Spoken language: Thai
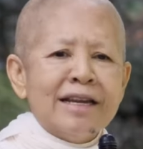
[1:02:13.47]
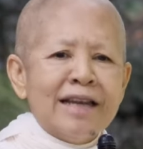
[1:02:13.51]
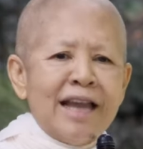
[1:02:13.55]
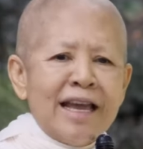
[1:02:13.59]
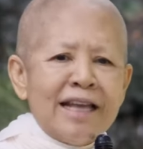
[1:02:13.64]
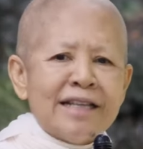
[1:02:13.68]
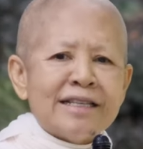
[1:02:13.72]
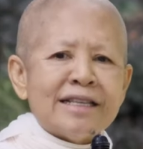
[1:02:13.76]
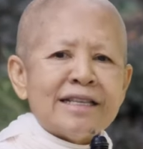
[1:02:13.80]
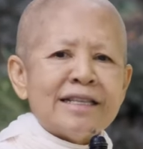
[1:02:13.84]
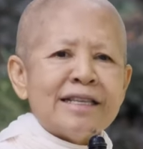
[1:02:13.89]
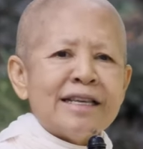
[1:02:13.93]
ใน
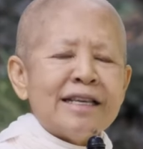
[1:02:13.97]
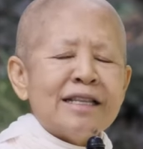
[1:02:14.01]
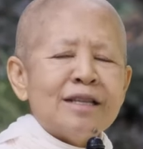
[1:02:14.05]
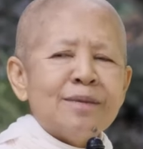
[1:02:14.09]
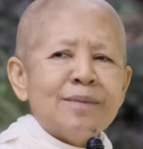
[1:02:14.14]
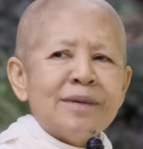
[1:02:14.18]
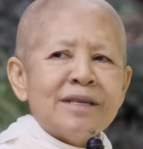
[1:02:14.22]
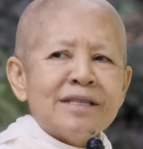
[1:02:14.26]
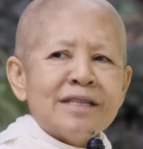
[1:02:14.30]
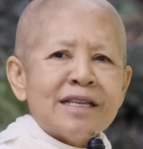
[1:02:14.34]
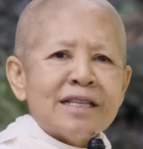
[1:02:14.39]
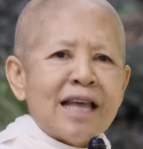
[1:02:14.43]
เสถียรธร
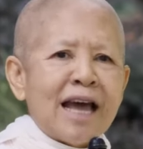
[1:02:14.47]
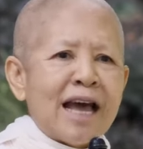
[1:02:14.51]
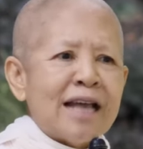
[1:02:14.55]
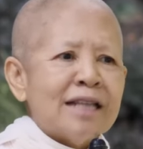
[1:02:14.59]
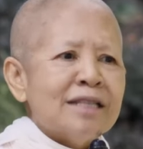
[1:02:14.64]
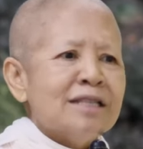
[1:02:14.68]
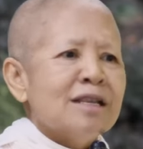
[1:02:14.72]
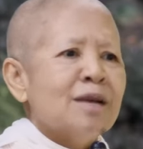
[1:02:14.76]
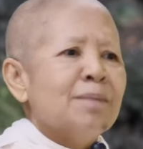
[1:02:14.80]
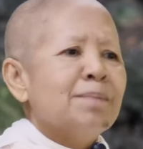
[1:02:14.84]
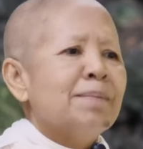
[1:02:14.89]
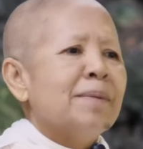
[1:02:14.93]
รมสถาน
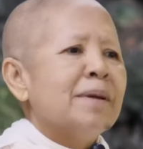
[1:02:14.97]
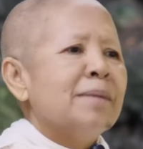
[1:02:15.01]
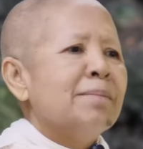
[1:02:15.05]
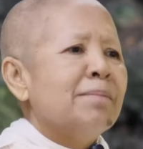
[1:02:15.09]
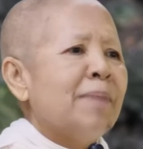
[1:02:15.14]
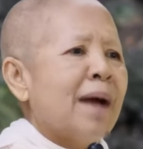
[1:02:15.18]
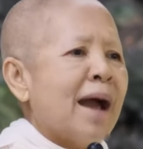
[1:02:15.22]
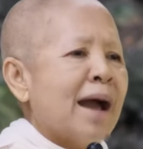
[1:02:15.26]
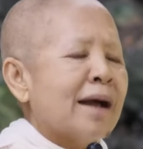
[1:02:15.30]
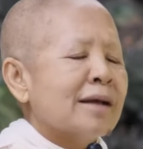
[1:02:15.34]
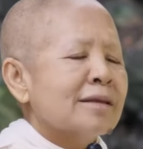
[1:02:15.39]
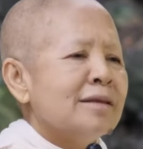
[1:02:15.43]
จะเป็น
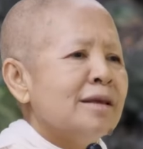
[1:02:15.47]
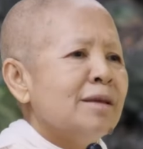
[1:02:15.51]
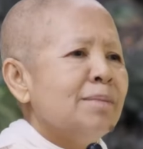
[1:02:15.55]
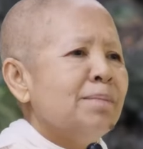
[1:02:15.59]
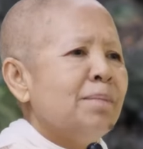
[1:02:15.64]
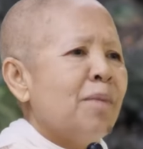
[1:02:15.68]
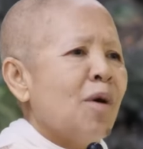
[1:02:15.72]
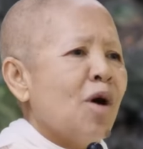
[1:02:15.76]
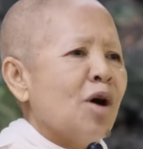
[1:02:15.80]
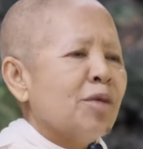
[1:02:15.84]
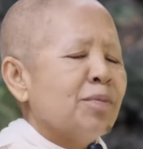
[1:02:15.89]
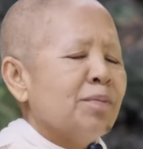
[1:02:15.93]
ผักที่
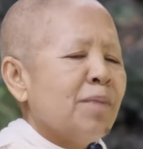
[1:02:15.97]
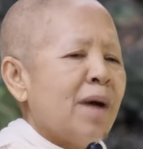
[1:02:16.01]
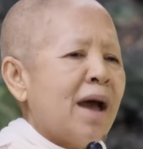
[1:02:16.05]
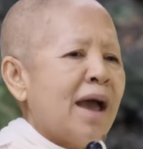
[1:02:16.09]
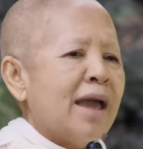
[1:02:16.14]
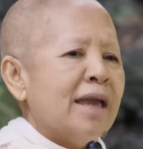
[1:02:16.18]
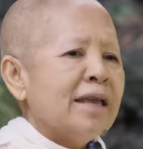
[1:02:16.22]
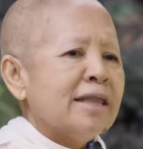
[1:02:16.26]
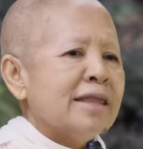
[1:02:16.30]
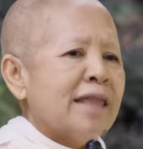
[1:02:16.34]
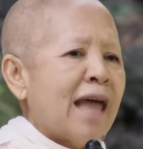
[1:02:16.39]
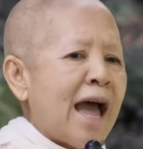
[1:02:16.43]
ปลอดภั
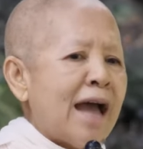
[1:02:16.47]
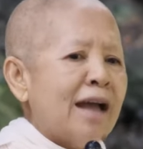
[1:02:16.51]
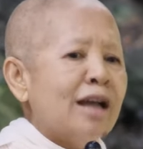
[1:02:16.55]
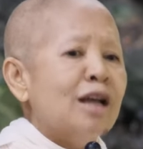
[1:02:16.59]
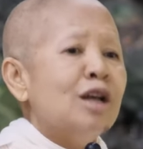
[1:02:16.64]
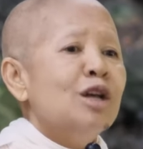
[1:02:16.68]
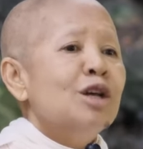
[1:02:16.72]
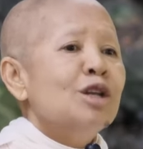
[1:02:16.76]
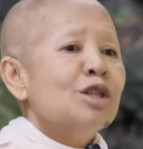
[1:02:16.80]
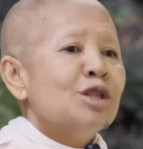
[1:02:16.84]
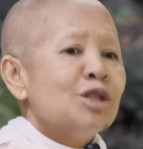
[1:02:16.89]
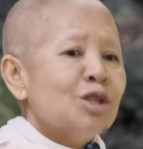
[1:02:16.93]
ยทั้ง
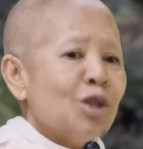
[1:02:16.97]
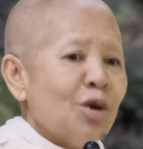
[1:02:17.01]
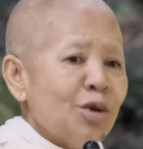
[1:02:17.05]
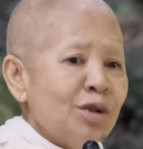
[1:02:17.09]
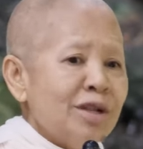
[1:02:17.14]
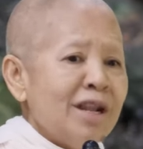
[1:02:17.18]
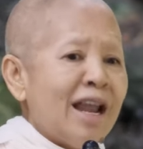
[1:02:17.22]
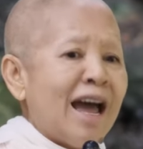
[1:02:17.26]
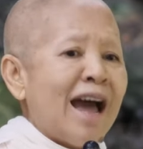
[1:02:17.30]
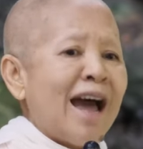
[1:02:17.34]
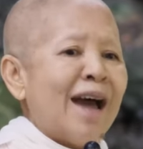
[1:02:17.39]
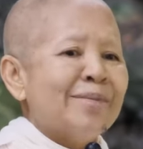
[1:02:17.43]
ต้น
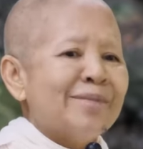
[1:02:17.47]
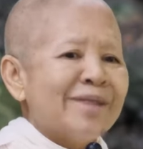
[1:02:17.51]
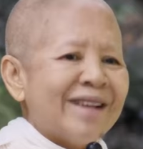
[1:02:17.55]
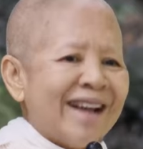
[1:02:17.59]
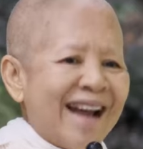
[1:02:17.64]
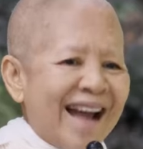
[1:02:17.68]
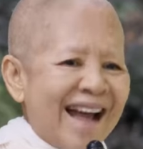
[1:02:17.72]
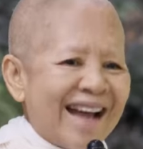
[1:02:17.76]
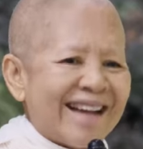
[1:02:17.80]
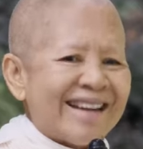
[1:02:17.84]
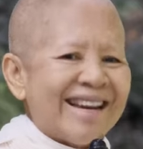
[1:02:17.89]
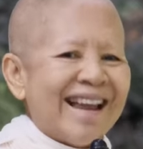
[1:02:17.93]
น้ำ
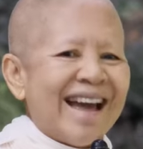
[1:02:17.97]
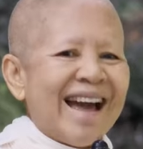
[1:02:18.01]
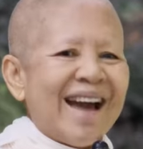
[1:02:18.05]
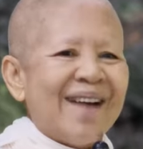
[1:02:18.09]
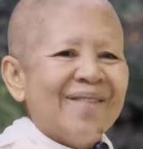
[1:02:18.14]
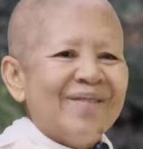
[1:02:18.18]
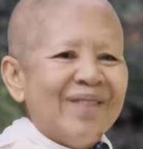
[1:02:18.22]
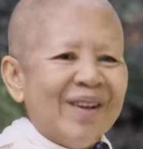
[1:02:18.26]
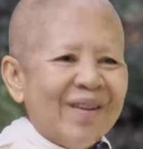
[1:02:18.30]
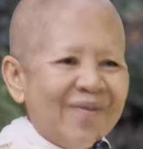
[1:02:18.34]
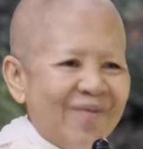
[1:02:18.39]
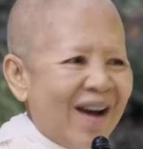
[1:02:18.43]
กลาง
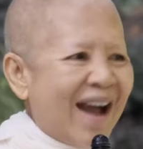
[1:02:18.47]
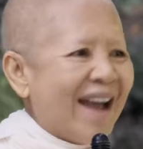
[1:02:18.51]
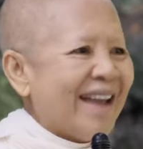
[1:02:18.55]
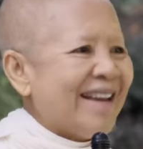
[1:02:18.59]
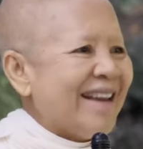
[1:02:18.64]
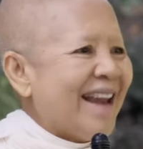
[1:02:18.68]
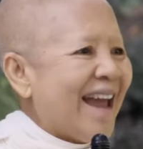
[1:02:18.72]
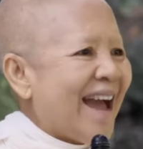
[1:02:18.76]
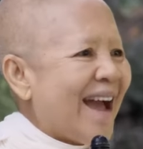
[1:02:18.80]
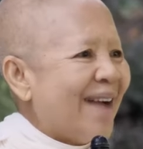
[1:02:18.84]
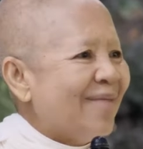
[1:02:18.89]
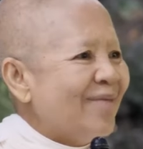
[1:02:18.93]
น้ำและปลาย
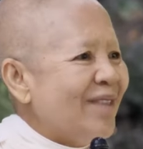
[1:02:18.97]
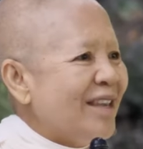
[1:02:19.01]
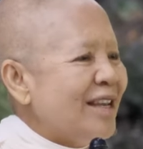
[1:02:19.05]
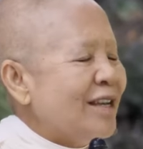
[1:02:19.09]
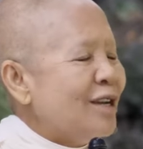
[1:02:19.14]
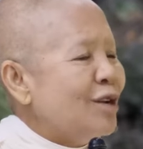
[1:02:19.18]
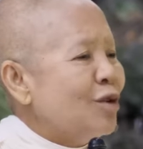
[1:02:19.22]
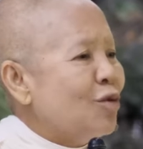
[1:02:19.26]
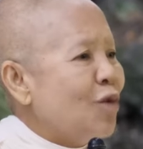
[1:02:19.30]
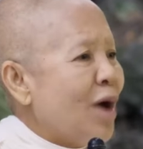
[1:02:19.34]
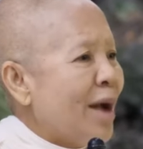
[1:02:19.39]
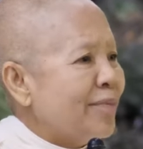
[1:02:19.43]
น้ำนี่
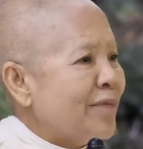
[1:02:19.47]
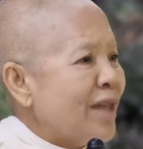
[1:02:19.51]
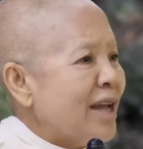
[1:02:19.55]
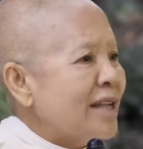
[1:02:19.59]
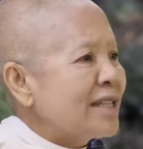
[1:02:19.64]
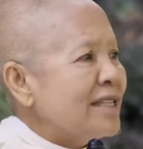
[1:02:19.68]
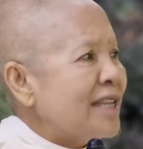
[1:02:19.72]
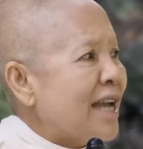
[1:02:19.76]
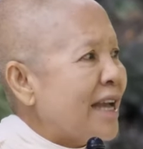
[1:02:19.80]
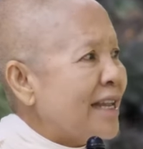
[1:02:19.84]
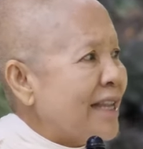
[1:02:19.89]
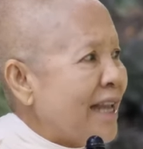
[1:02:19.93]
คือความตั้
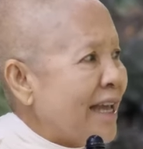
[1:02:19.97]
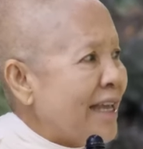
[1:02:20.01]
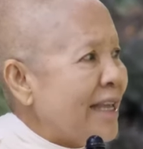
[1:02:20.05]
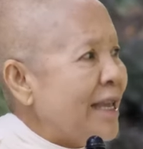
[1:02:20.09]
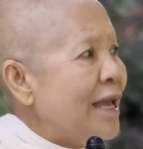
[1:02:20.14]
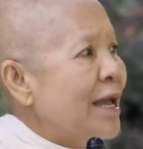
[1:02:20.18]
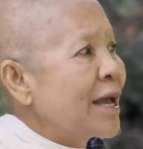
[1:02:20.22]
งใจใน